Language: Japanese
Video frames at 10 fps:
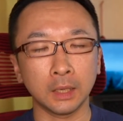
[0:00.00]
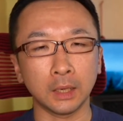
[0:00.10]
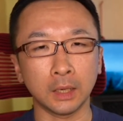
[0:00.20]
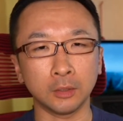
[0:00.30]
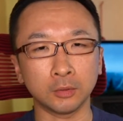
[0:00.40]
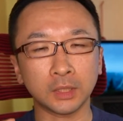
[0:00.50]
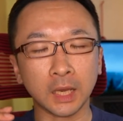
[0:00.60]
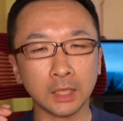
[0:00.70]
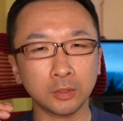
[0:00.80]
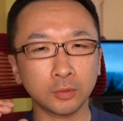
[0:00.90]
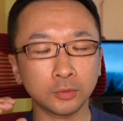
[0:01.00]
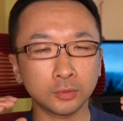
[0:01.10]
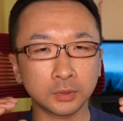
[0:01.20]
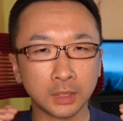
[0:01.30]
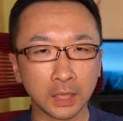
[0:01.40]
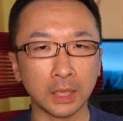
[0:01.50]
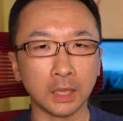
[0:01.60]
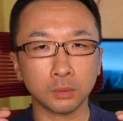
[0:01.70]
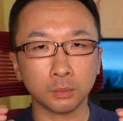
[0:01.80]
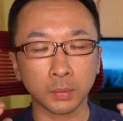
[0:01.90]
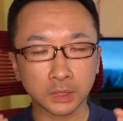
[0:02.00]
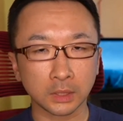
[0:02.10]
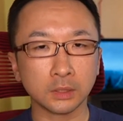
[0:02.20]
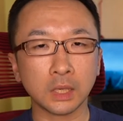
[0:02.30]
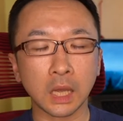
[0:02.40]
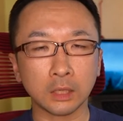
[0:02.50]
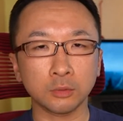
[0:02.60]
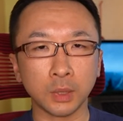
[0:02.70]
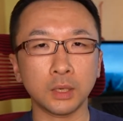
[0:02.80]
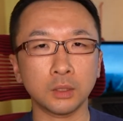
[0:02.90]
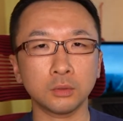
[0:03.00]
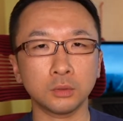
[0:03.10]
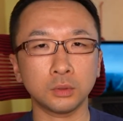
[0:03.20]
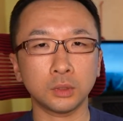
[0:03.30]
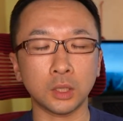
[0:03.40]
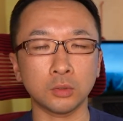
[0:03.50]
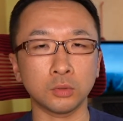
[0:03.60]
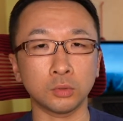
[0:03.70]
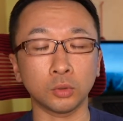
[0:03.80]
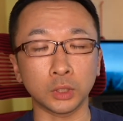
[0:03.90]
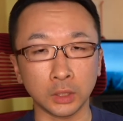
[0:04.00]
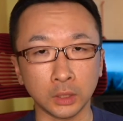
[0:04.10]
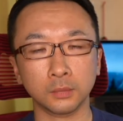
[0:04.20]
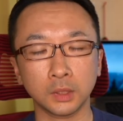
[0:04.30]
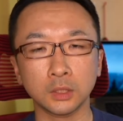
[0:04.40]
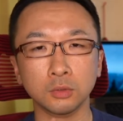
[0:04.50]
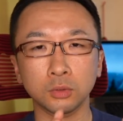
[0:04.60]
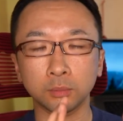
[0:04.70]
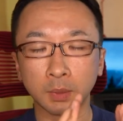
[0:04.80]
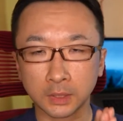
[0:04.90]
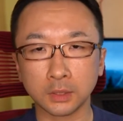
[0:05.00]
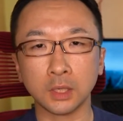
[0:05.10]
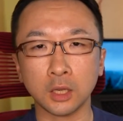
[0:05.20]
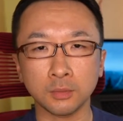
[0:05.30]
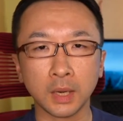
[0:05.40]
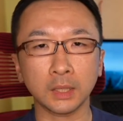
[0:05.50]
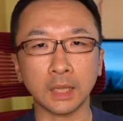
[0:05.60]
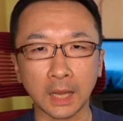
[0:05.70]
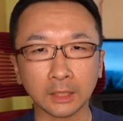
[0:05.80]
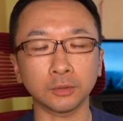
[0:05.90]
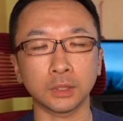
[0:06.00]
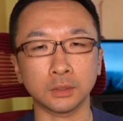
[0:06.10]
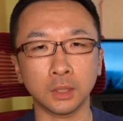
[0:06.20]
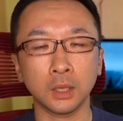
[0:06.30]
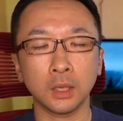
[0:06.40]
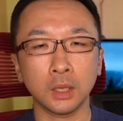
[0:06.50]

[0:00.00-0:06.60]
あのタイトルで摩擦が生まれるっていう時でその摩擦が生まれた後ですね